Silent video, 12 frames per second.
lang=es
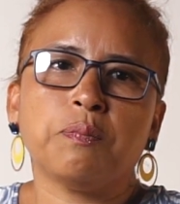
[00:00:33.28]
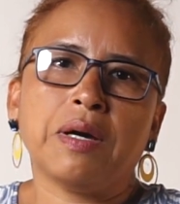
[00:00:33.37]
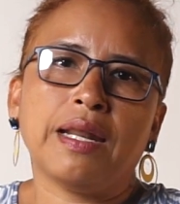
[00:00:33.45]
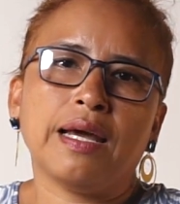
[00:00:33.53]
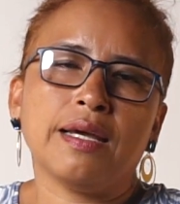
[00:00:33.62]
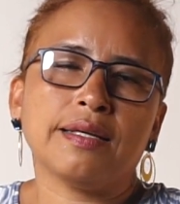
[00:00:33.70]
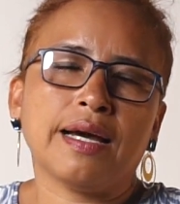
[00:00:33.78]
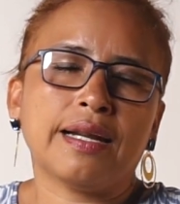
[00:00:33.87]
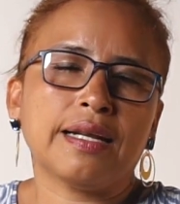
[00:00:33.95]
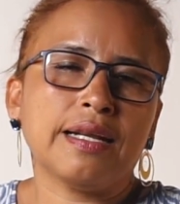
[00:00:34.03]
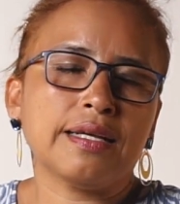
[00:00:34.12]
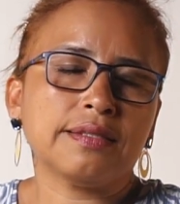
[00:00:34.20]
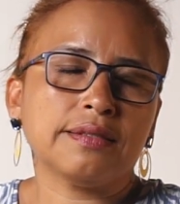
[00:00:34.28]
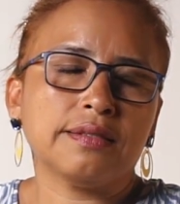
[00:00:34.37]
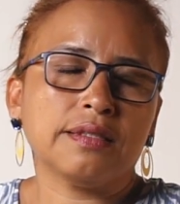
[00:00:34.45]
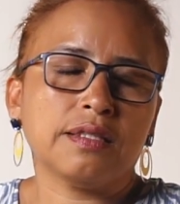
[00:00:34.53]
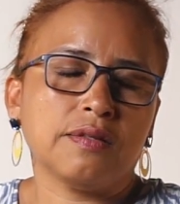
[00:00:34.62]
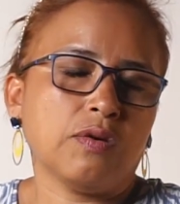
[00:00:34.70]
para carreras
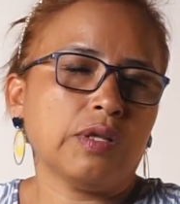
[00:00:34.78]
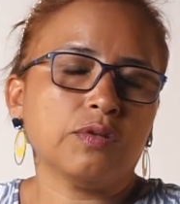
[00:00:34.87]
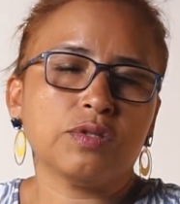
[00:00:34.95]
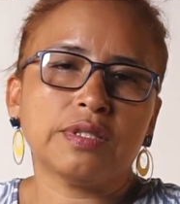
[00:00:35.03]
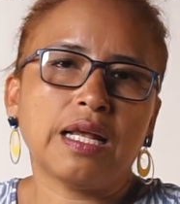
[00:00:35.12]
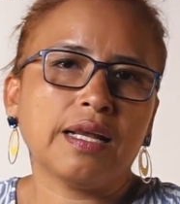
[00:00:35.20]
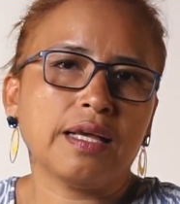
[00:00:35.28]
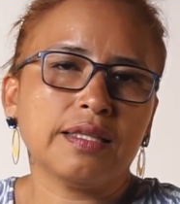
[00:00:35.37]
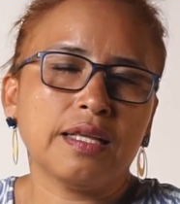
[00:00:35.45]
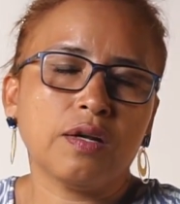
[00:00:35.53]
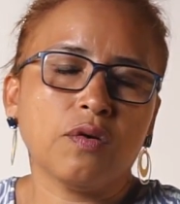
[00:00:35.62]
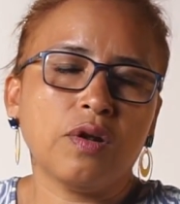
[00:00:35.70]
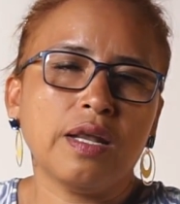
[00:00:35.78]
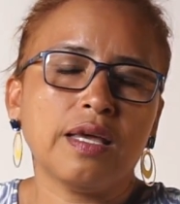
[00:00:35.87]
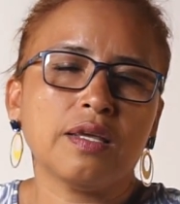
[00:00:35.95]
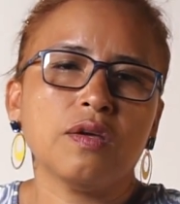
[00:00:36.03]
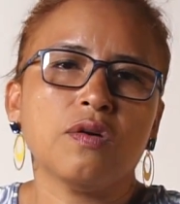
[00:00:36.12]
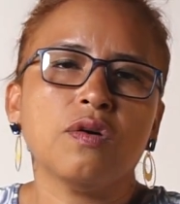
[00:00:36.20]
cuando salgan del
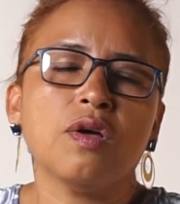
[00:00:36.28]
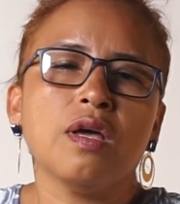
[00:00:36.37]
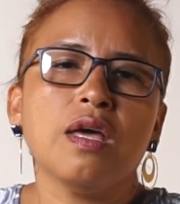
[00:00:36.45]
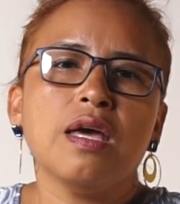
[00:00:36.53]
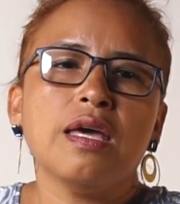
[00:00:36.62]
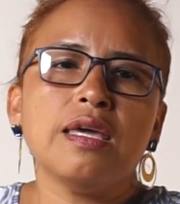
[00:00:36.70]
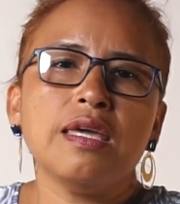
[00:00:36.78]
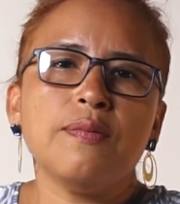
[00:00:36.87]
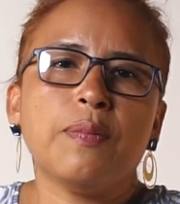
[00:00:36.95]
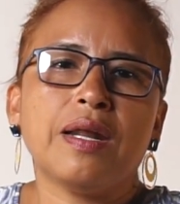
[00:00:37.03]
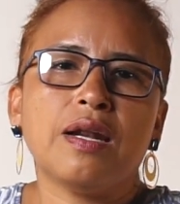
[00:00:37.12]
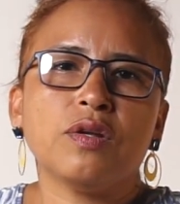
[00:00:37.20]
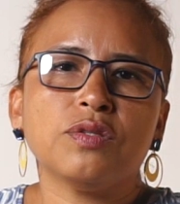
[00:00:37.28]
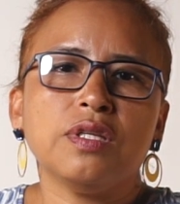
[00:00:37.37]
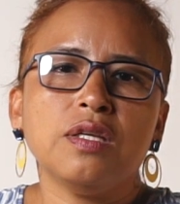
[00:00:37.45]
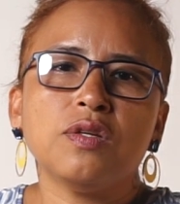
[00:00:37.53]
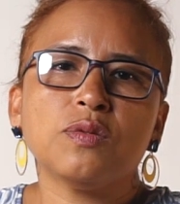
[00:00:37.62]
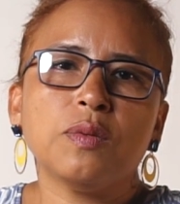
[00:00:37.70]
colegio y para los
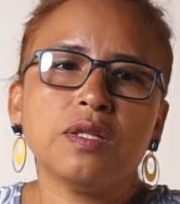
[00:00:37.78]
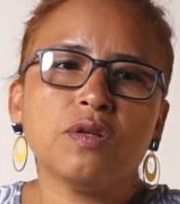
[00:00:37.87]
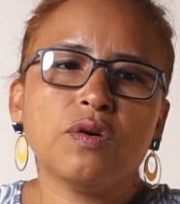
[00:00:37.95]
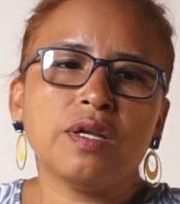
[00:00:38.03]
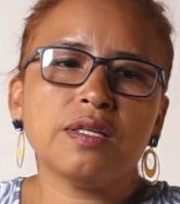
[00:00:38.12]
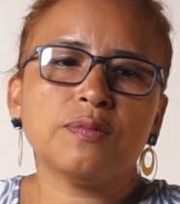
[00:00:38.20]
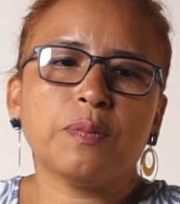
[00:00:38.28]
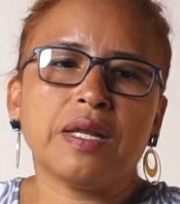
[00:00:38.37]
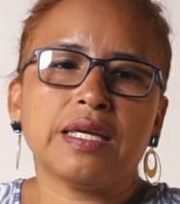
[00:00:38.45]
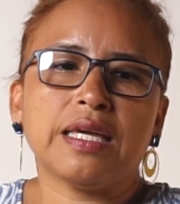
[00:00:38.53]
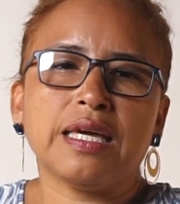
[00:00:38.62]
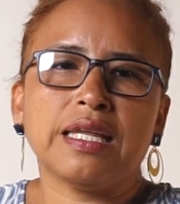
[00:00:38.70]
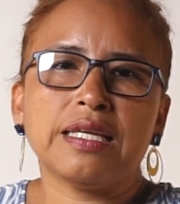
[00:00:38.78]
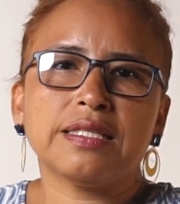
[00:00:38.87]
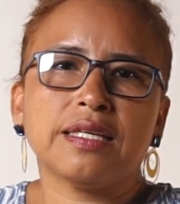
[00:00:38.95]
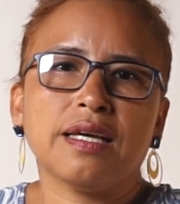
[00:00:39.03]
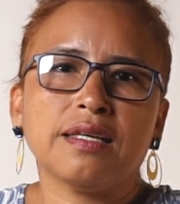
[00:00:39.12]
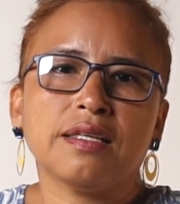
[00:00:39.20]
niños menores para que
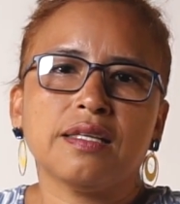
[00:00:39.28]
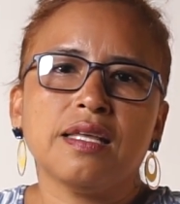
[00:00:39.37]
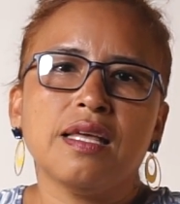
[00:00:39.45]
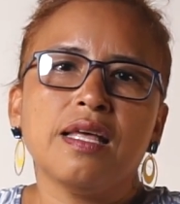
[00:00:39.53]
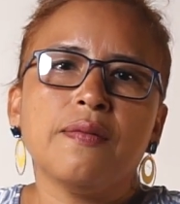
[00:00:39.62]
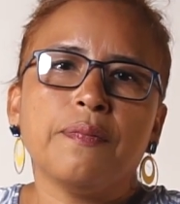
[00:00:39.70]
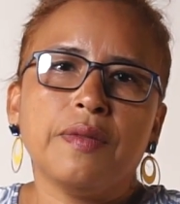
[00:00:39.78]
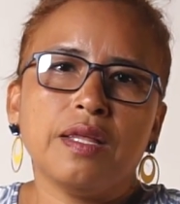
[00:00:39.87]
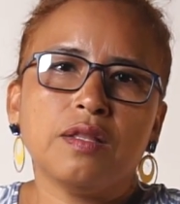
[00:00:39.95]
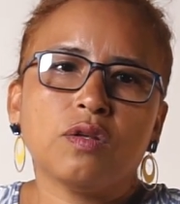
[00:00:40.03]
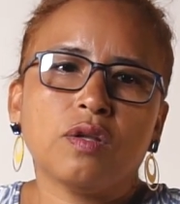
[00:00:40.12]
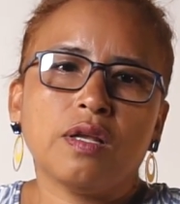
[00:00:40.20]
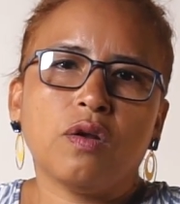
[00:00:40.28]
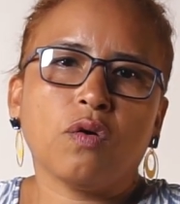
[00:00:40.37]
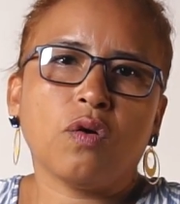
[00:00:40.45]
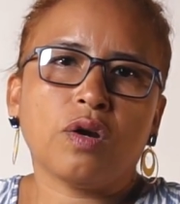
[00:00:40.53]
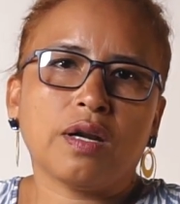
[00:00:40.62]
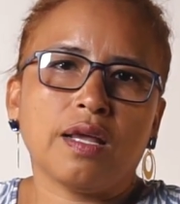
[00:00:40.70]
crezcan dentro de
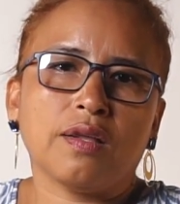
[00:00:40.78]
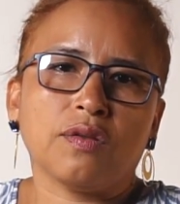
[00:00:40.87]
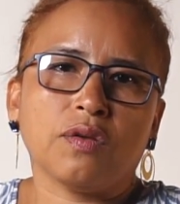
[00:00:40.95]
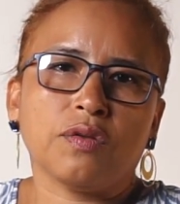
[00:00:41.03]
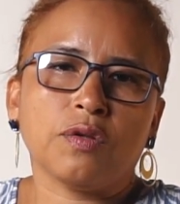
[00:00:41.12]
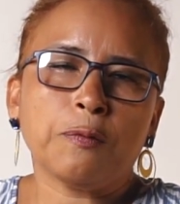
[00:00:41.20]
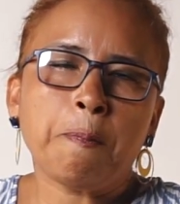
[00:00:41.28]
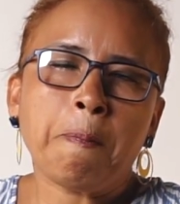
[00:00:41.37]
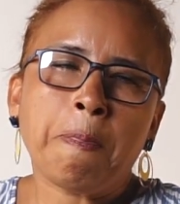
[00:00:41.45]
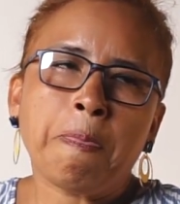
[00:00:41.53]
lo correcto, ¿no?